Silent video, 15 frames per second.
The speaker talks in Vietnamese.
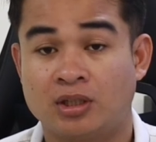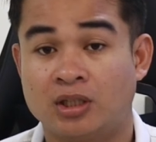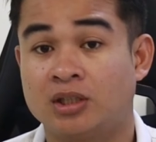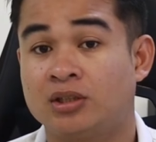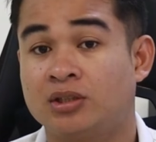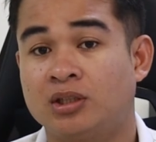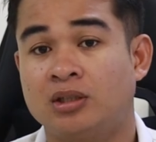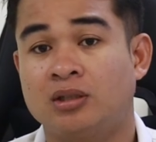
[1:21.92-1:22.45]
Năng
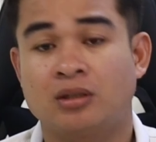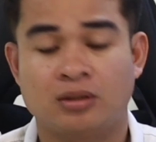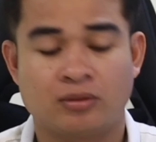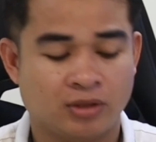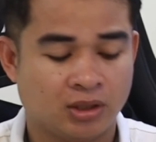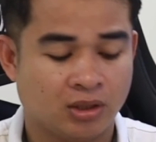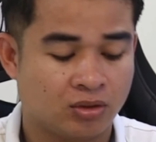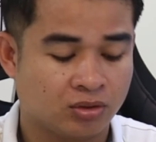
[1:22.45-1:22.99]
hình chắc ở
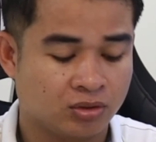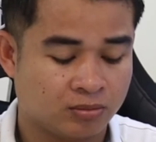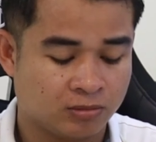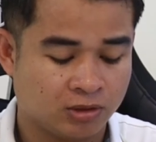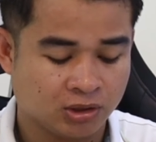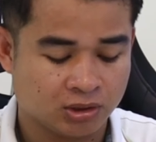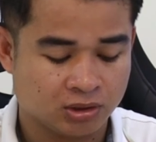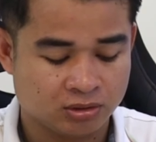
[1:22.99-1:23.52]
video nhom
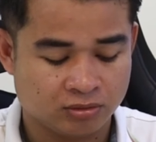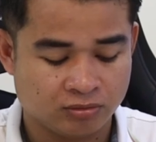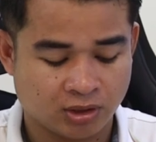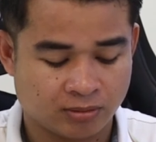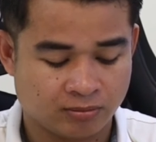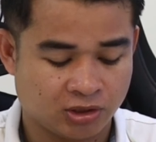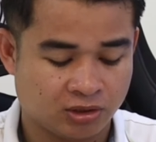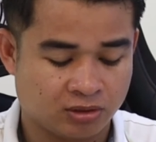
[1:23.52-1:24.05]
nấy cứ
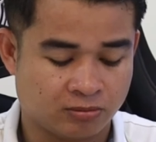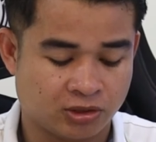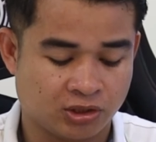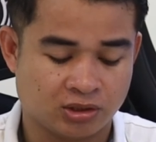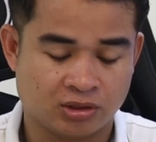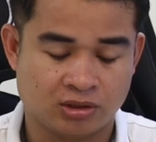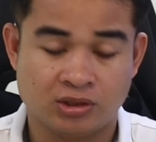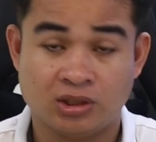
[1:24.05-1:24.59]
về miền trồng
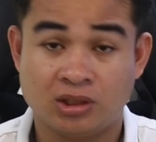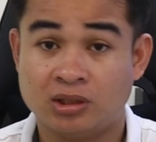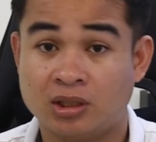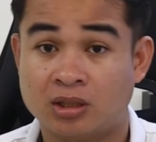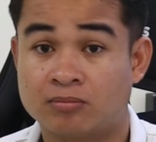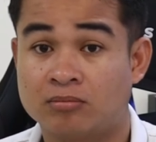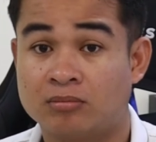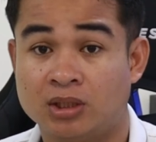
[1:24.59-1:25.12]
riêng chắc
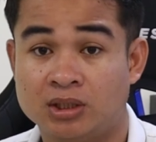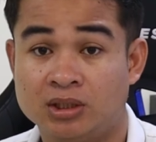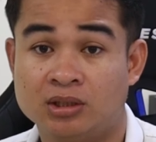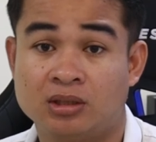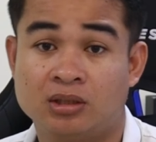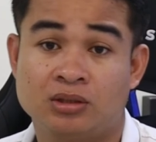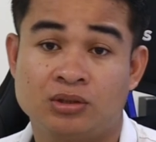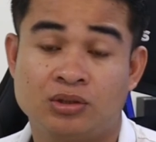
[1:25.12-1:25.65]
nằm bây
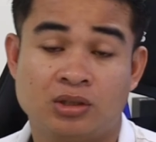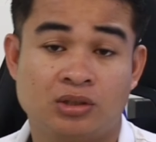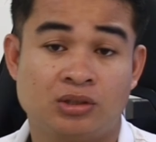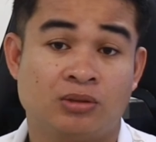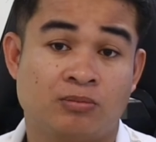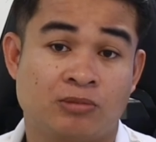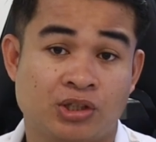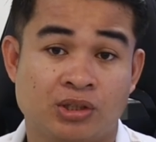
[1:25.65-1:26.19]
giờ do
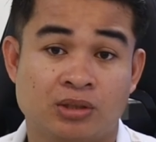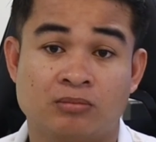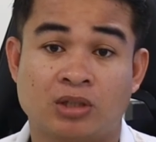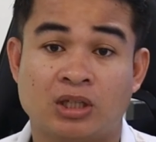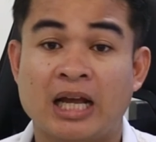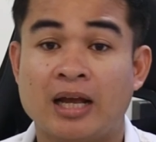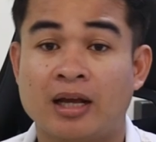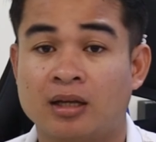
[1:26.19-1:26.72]
trồng riêng
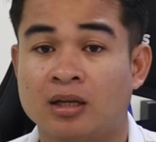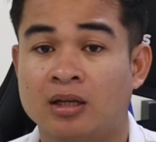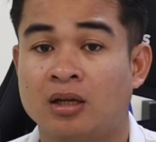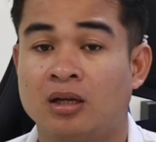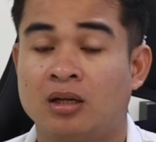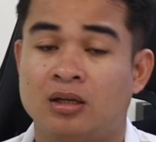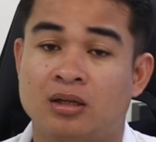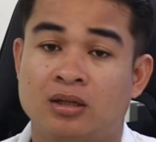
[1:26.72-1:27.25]
mà đã
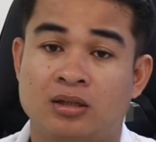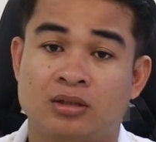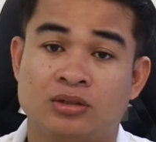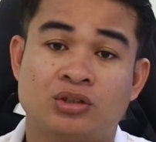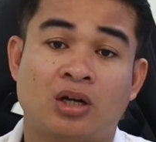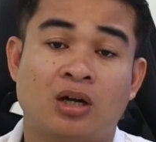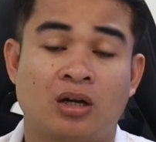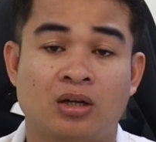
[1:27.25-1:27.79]

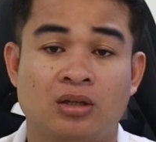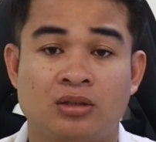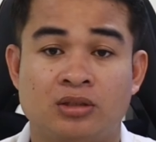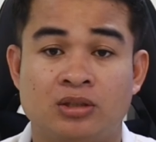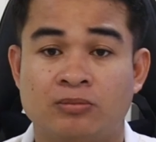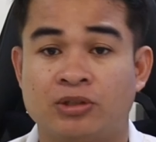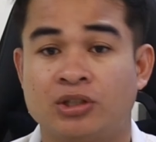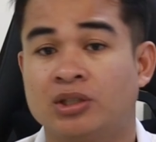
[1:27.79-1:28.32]
chọn ai
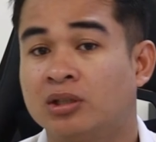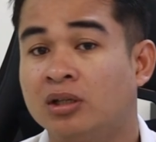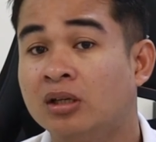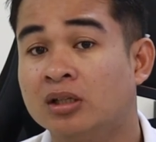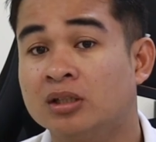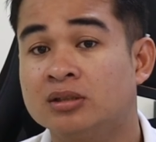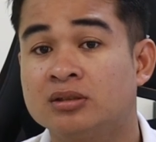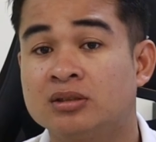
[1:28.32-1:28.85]
trồng
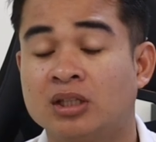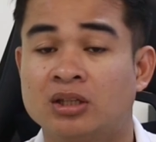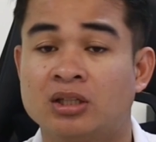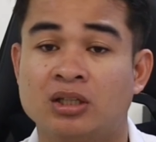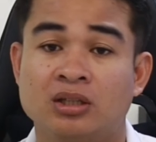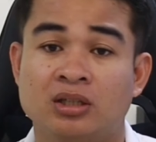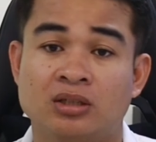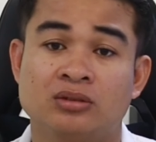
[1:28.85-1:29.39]
riêng lưu tích
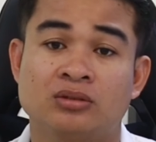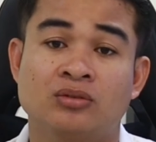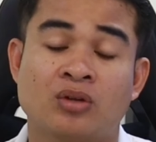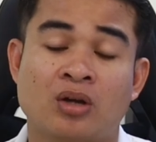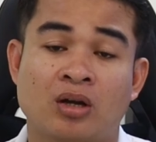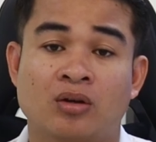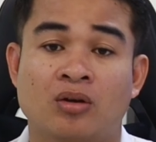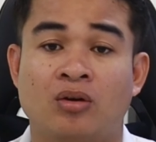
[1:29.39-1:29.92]
tích nơi
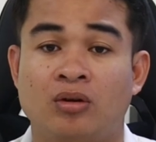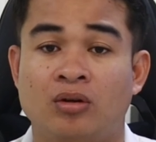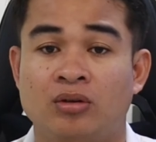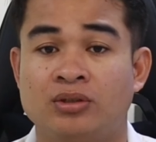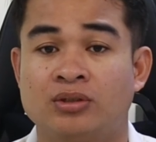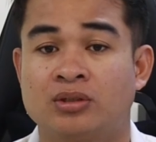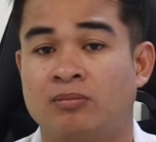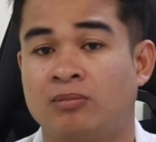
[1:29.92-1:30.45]
khăn
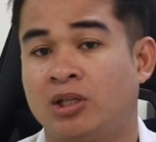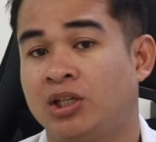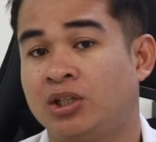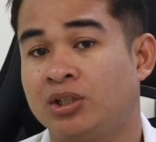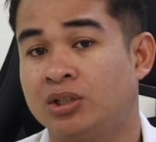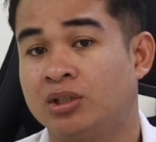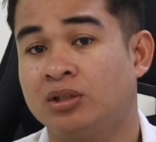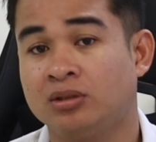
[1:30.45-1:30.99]
khòi sầm lệ
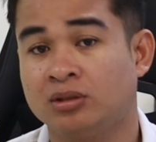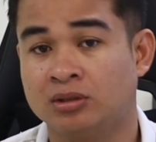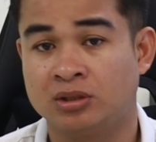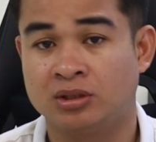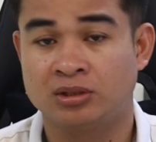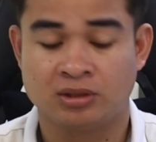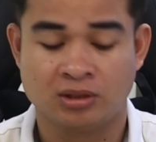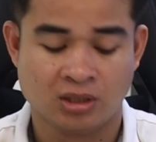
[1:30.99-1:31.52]
dưỡng
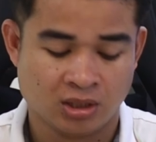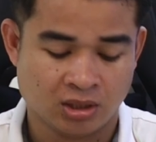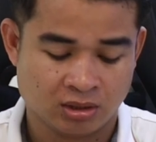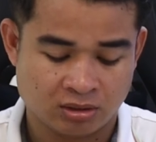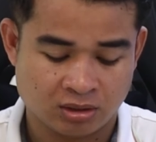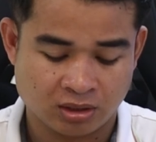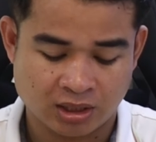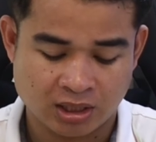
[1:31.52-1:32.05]
dưỡng
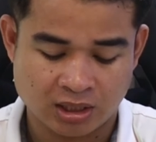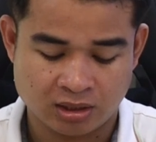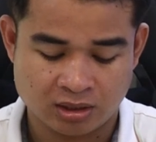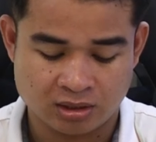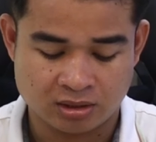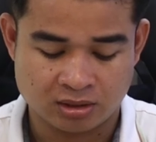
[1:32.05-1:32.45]
thưa ca